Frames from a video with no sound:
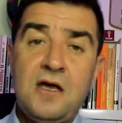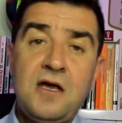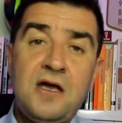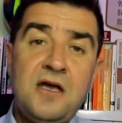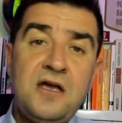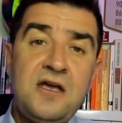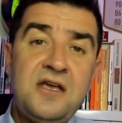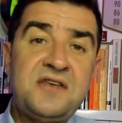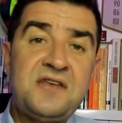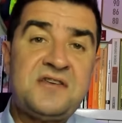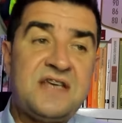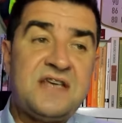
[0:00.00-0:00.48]

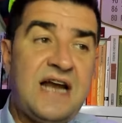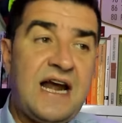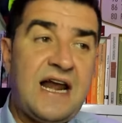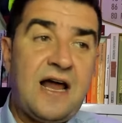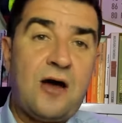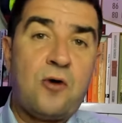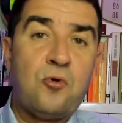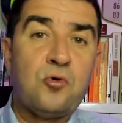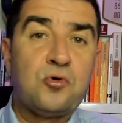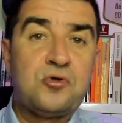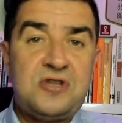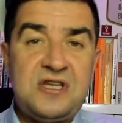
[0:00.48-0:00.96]
y será la
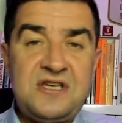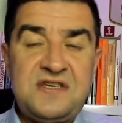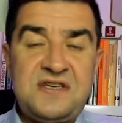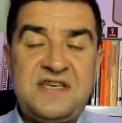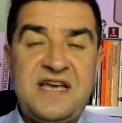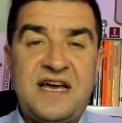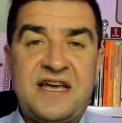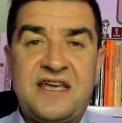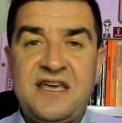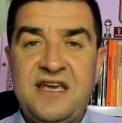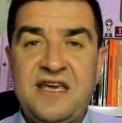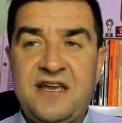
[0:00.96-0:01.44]

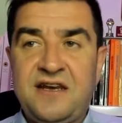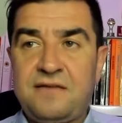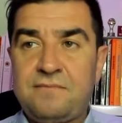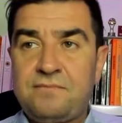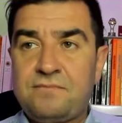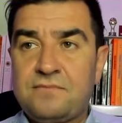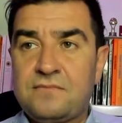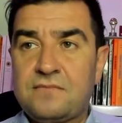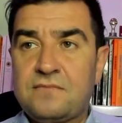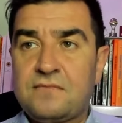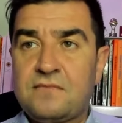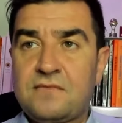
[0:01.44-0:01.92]
justicia quien
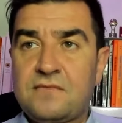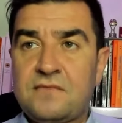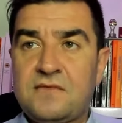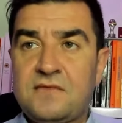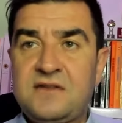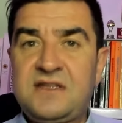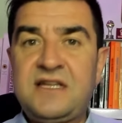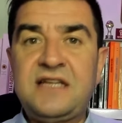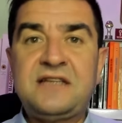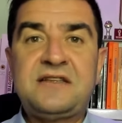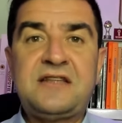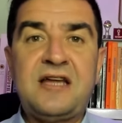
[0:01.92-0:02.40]

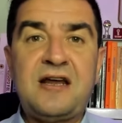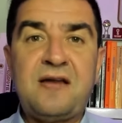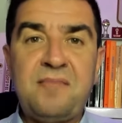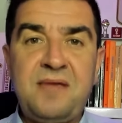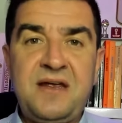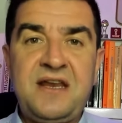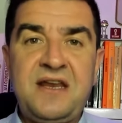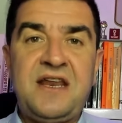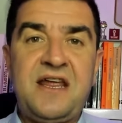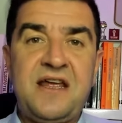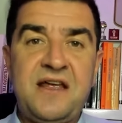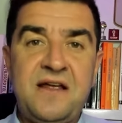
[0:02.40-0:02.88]

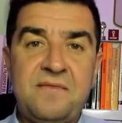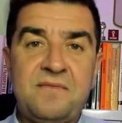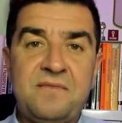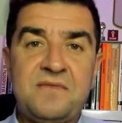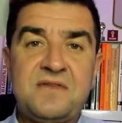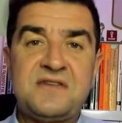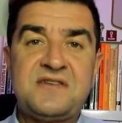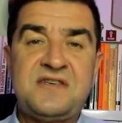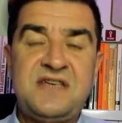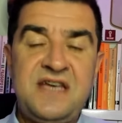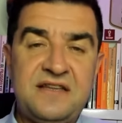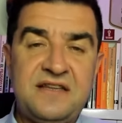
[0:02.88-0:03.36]
determine
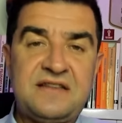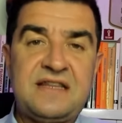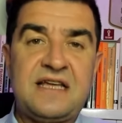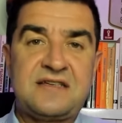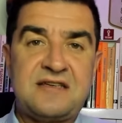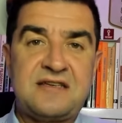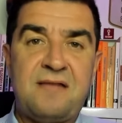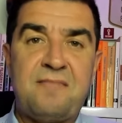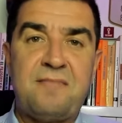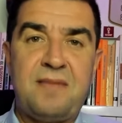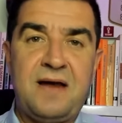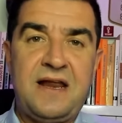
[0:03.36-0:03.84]
si esta
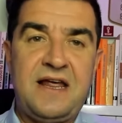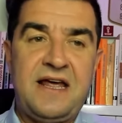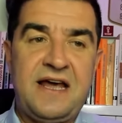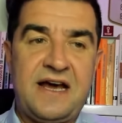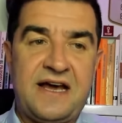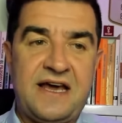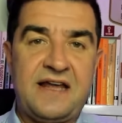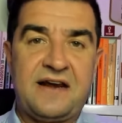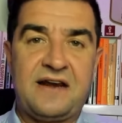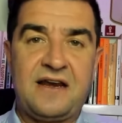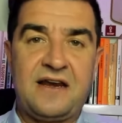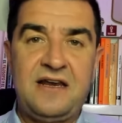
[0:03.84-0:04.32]
asamblea
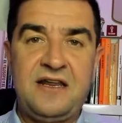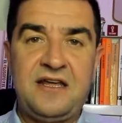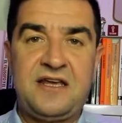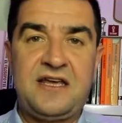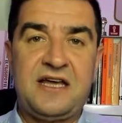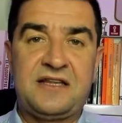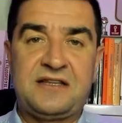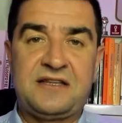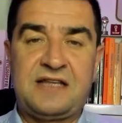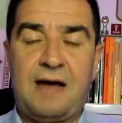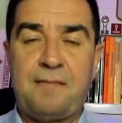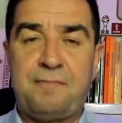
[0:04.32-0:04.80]
que
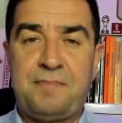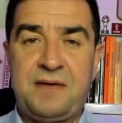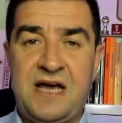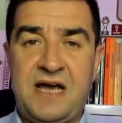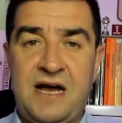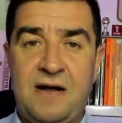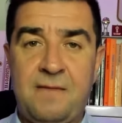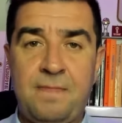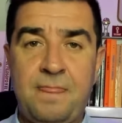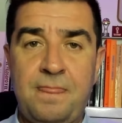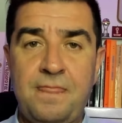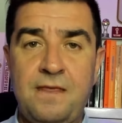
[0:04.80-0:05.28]
relige a
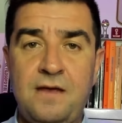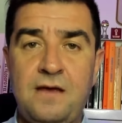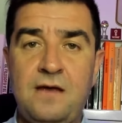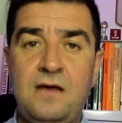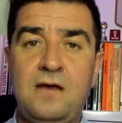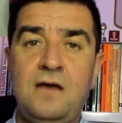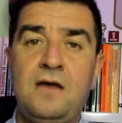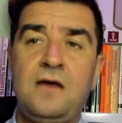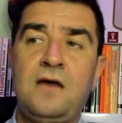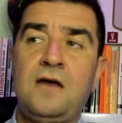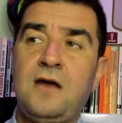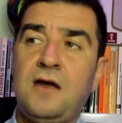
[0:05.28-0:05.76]
Tapia,
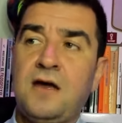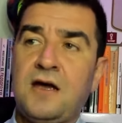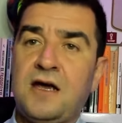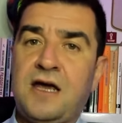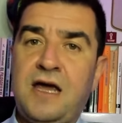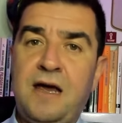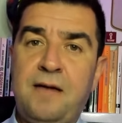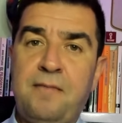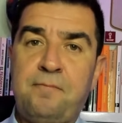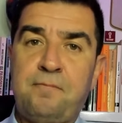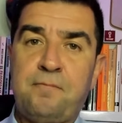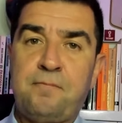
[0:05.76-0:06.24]

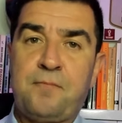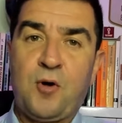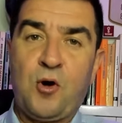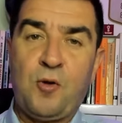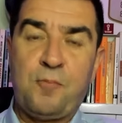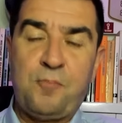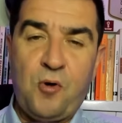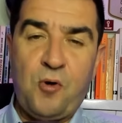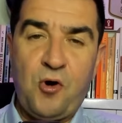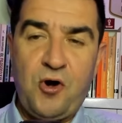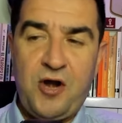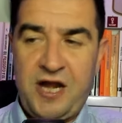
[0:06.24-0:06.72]
que
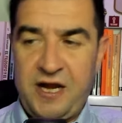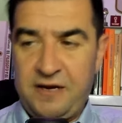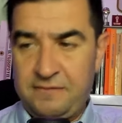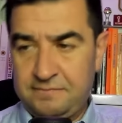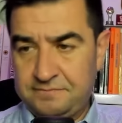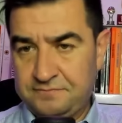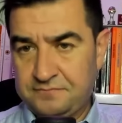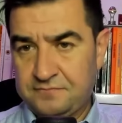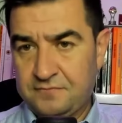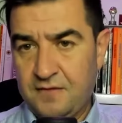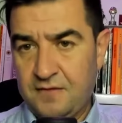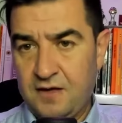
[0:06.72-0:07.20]

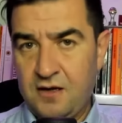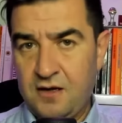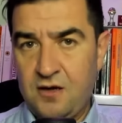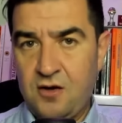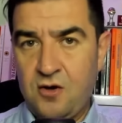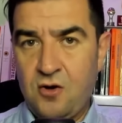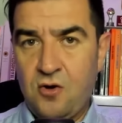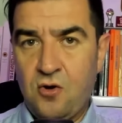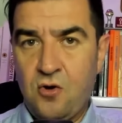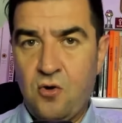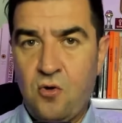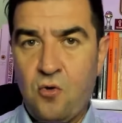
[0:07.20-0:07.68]
propone
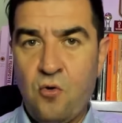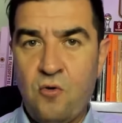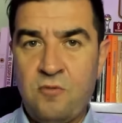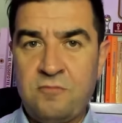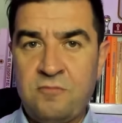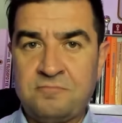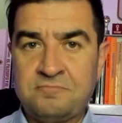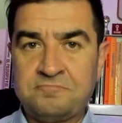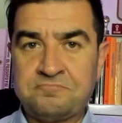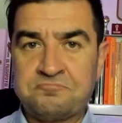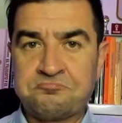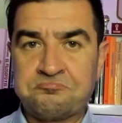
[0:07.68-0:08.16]

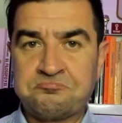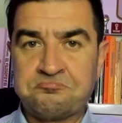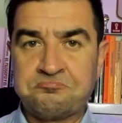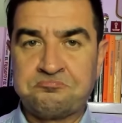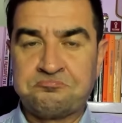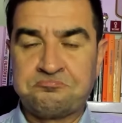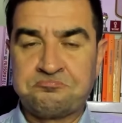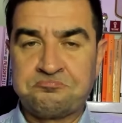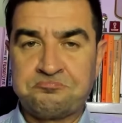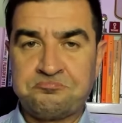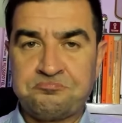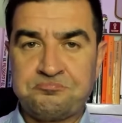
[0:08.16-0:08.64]

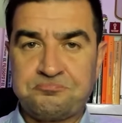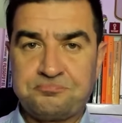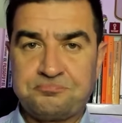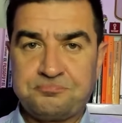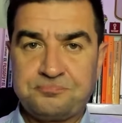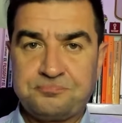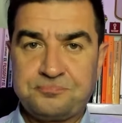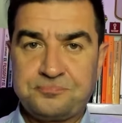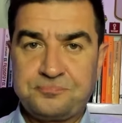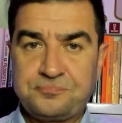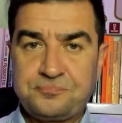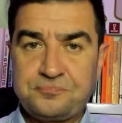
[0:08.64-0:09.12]
un
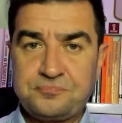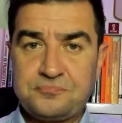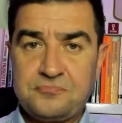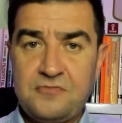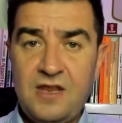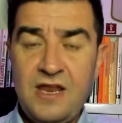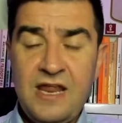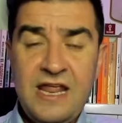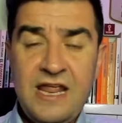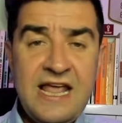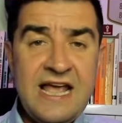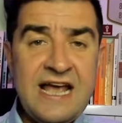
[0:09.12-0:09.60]

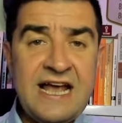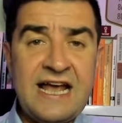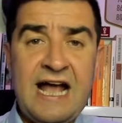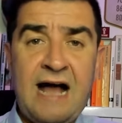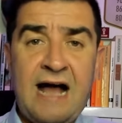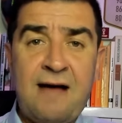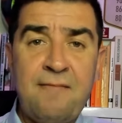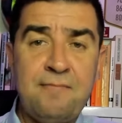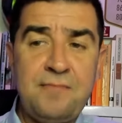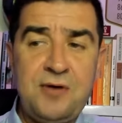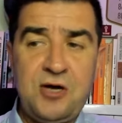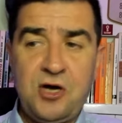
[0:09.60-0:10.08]

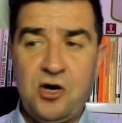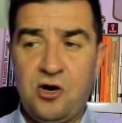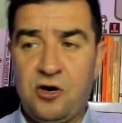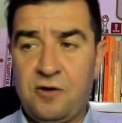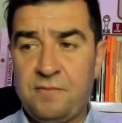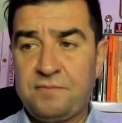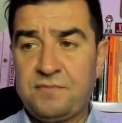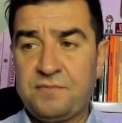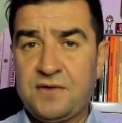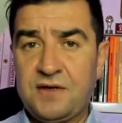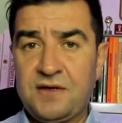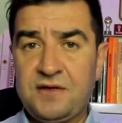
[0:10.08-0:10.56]

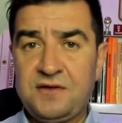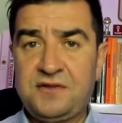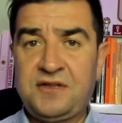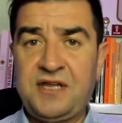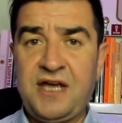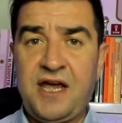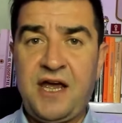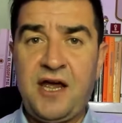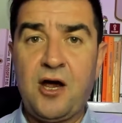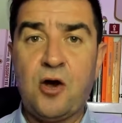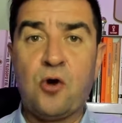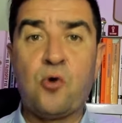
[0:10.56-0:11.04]
cambio
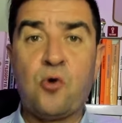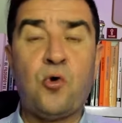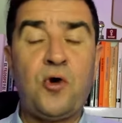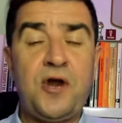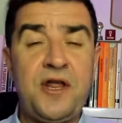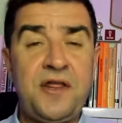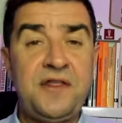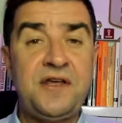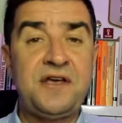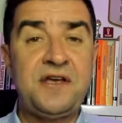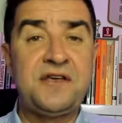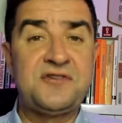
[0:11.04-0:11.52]
de
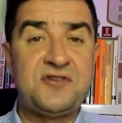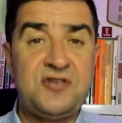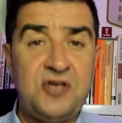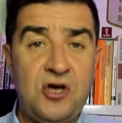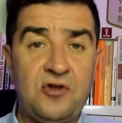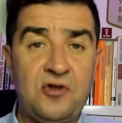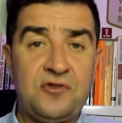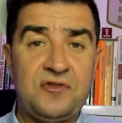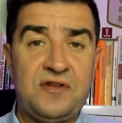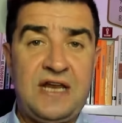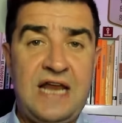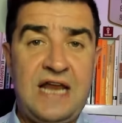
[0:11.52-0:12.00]

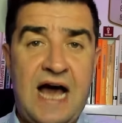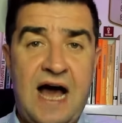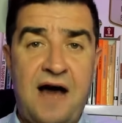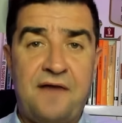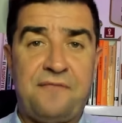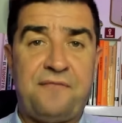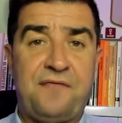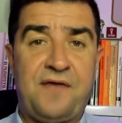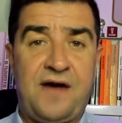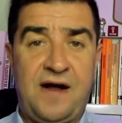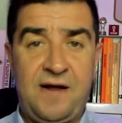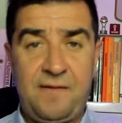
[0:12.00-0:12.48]
jurisdicción de la
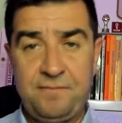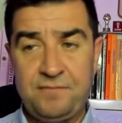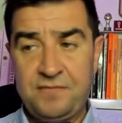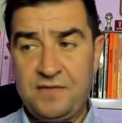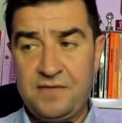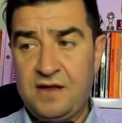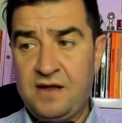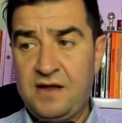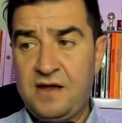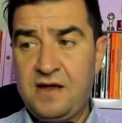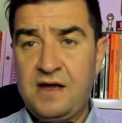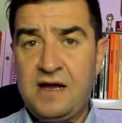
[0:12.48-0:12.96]
AFA
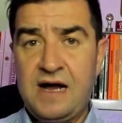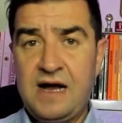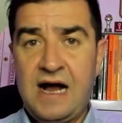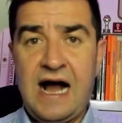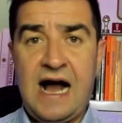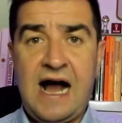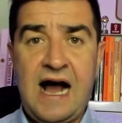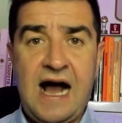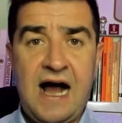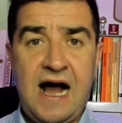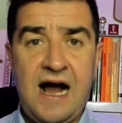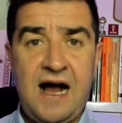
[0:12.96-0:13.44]

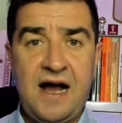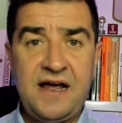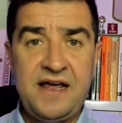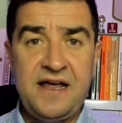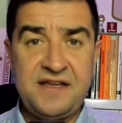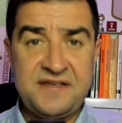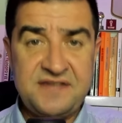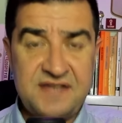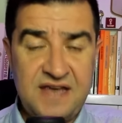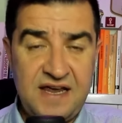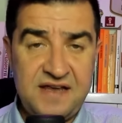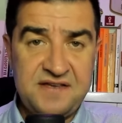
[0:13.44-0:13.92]
a
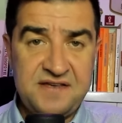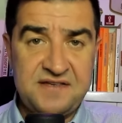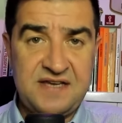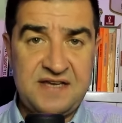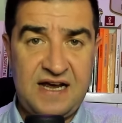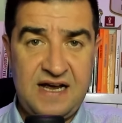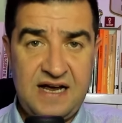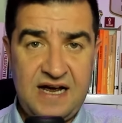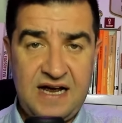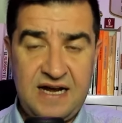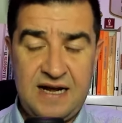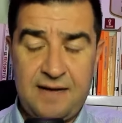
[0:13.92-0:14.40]

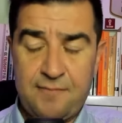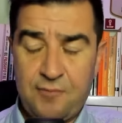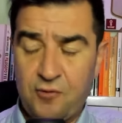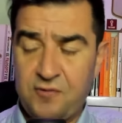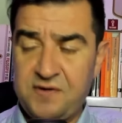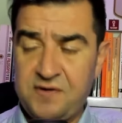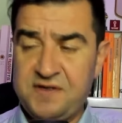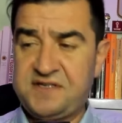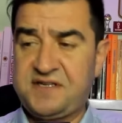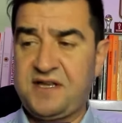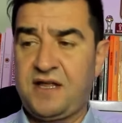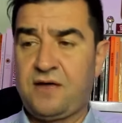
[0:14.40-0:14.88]
Ezeiza, a la
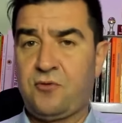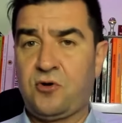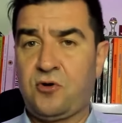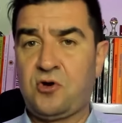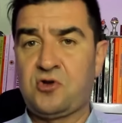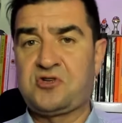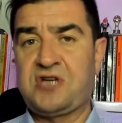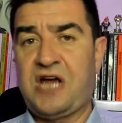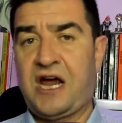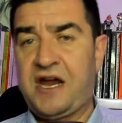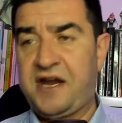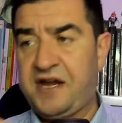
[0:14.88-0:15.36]
provincia de
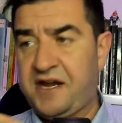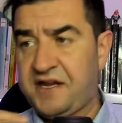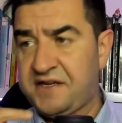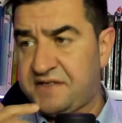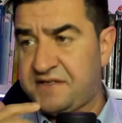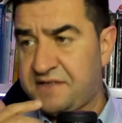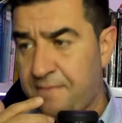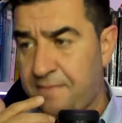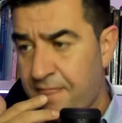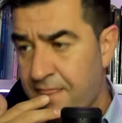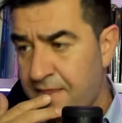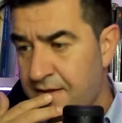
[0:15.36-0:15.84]
Buenos
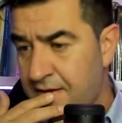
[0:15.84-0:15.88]
Aires,